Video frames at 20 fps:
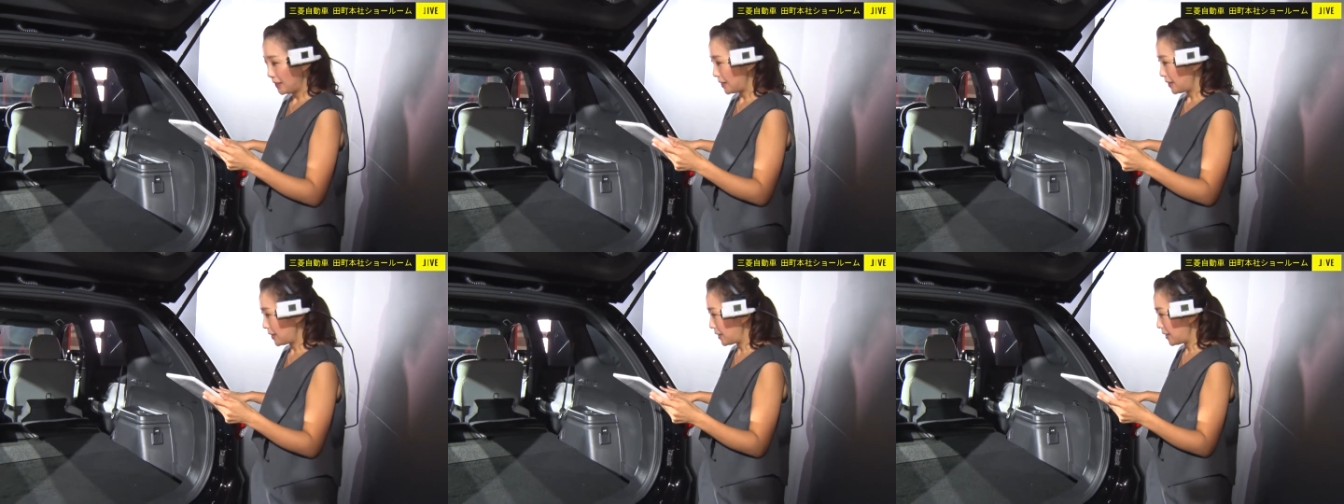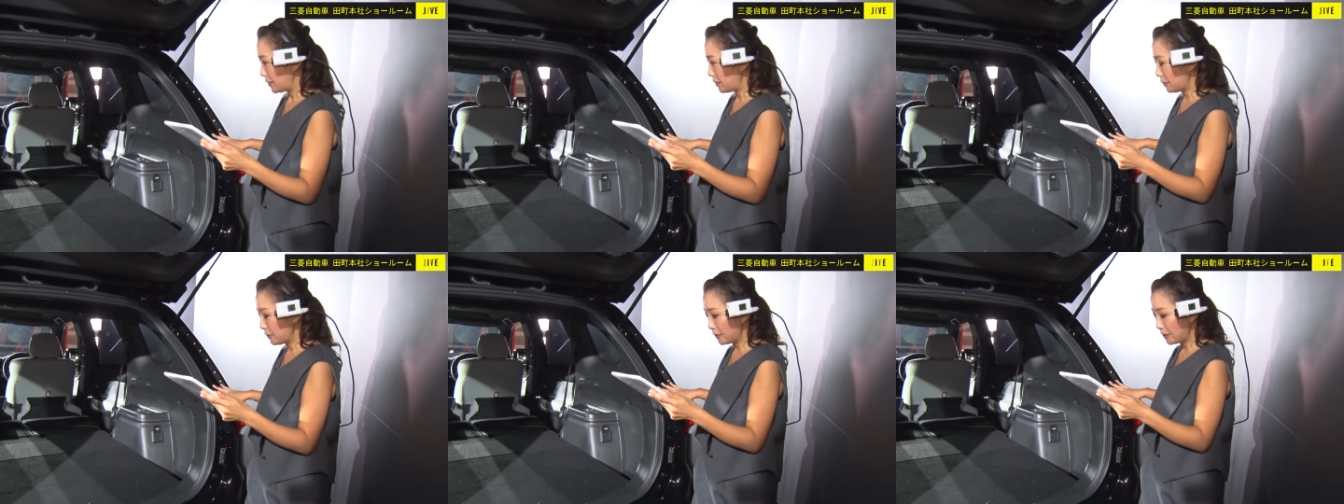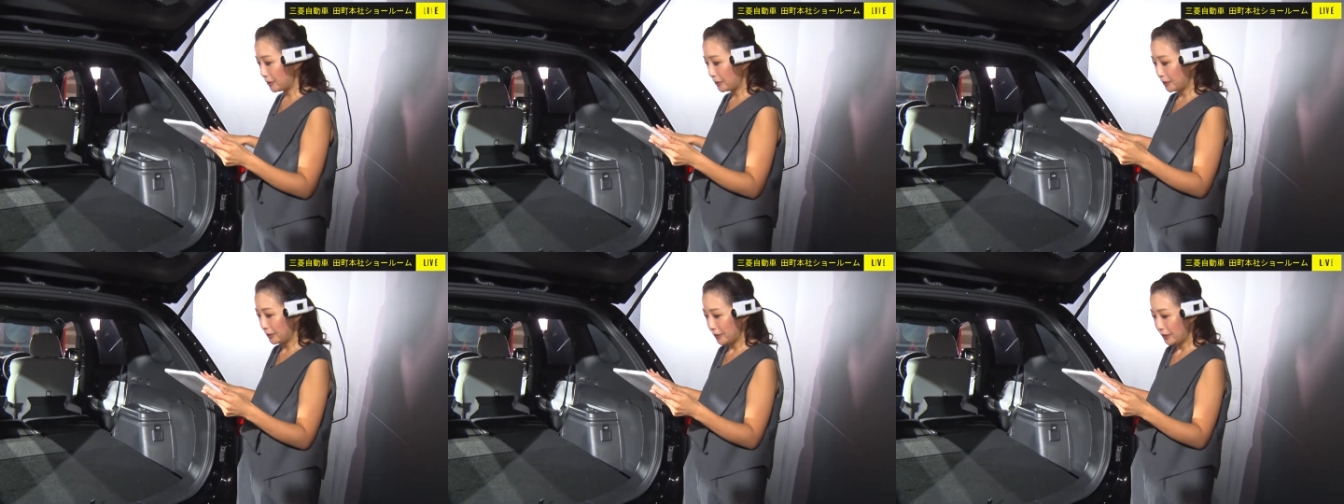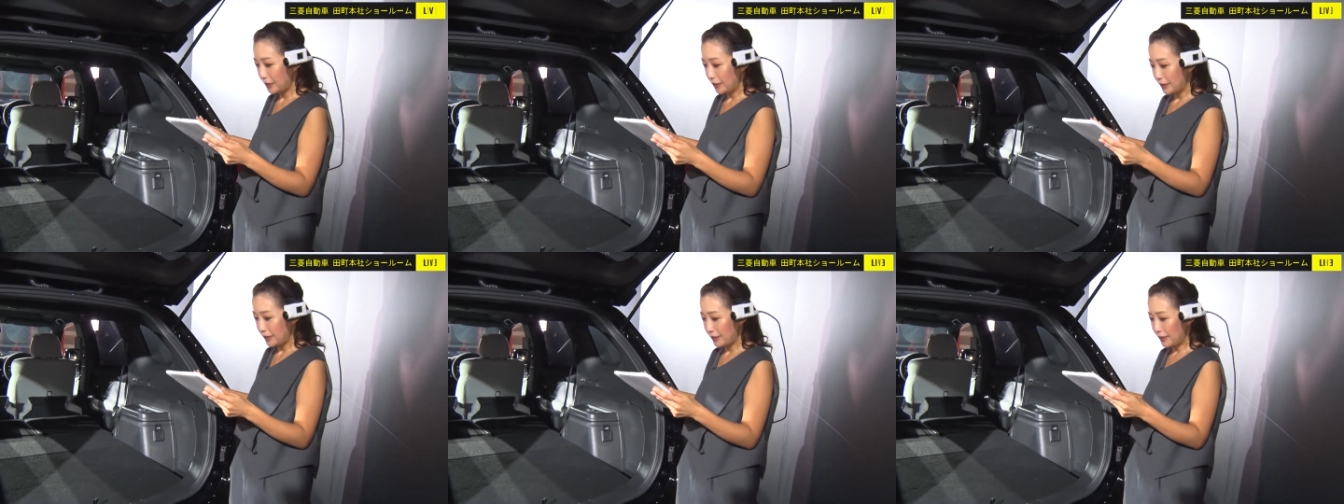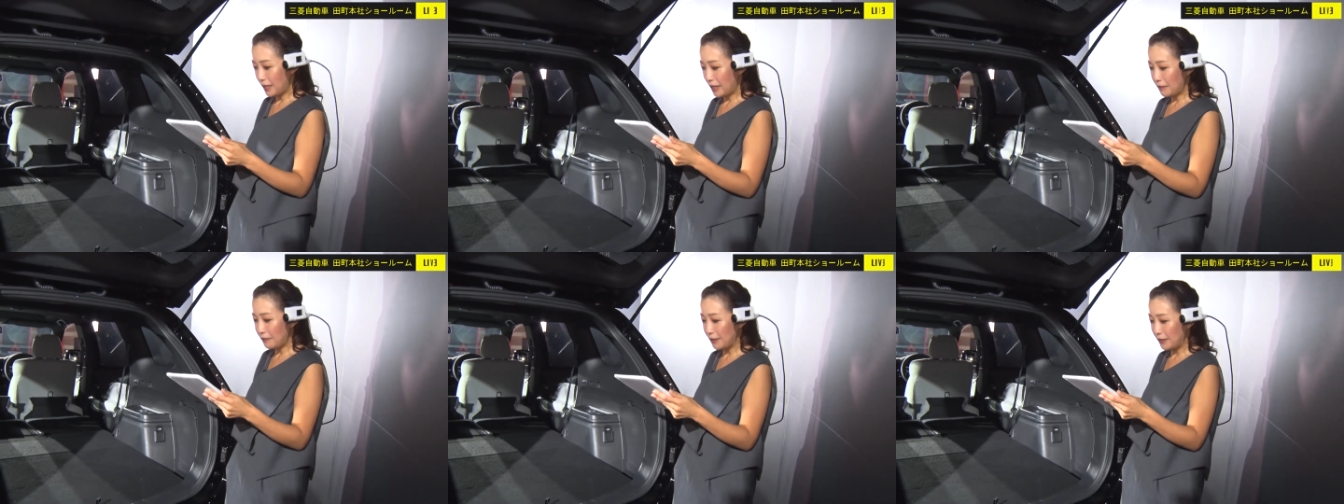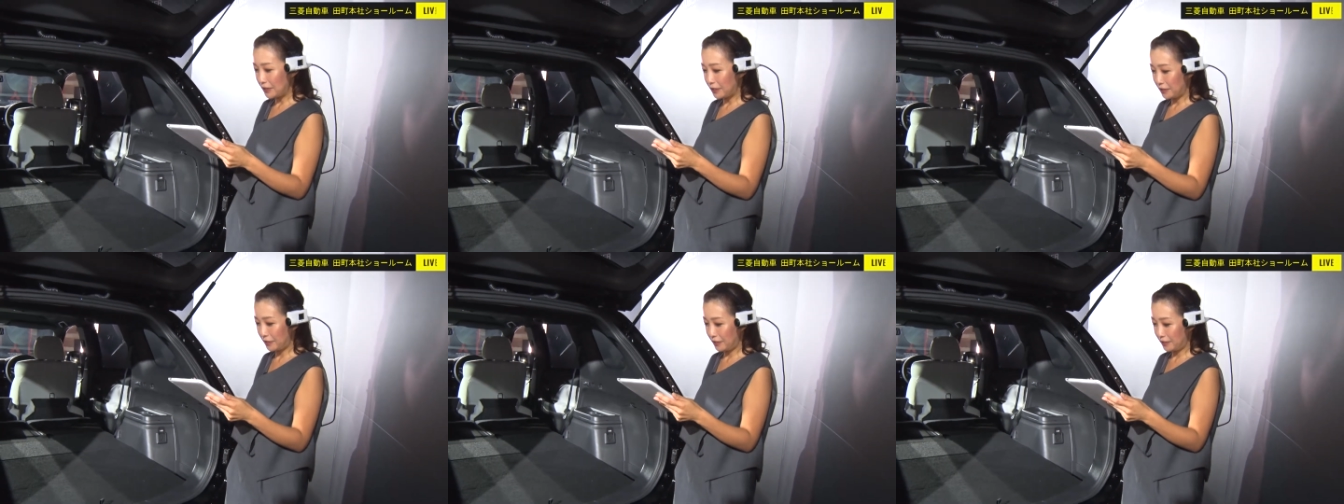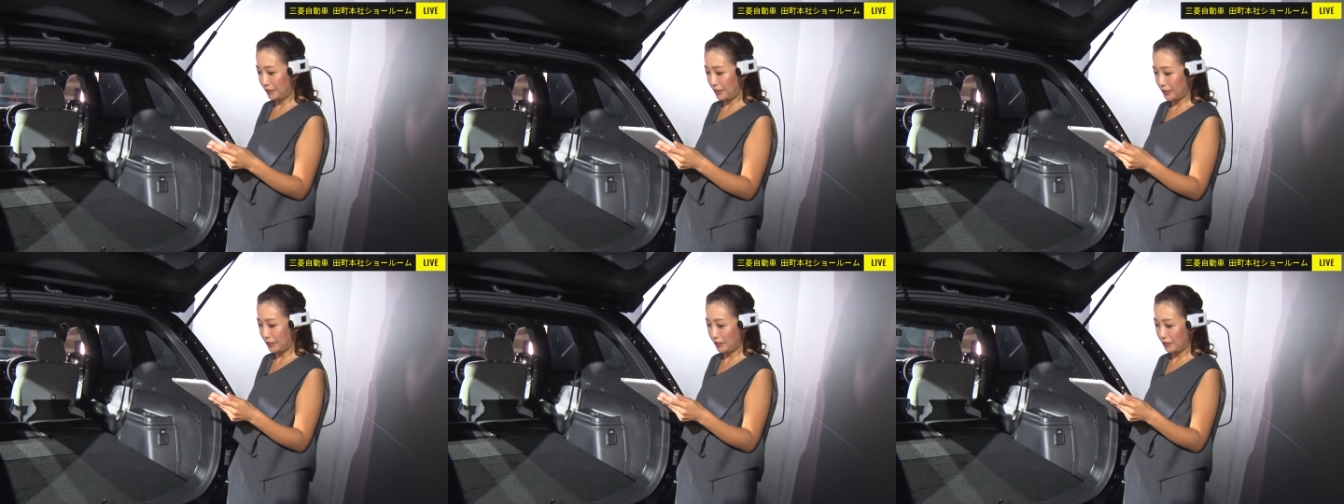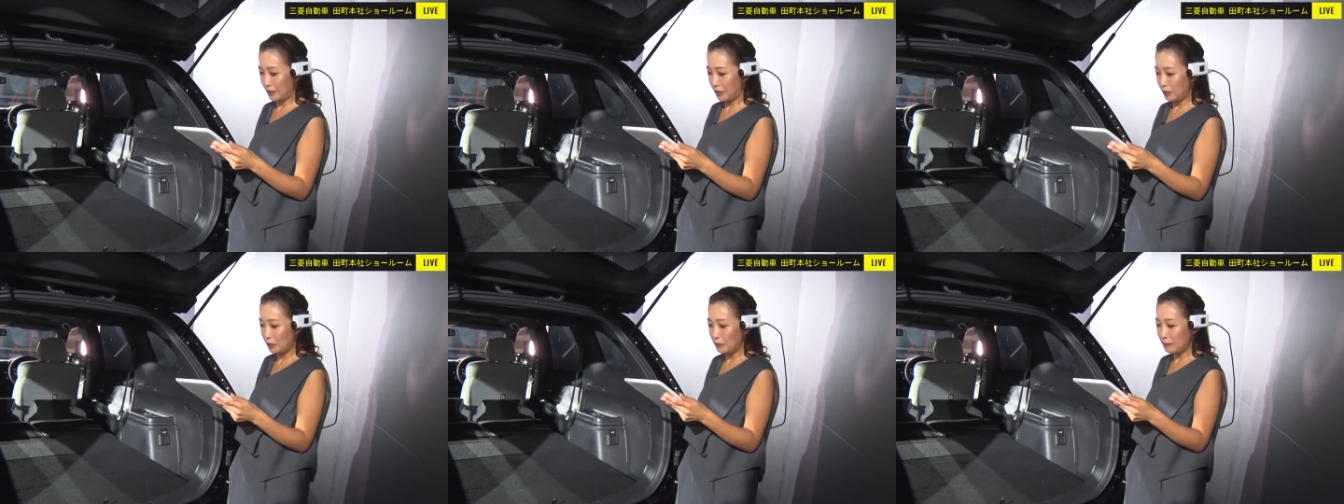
よくサーフィンするんですが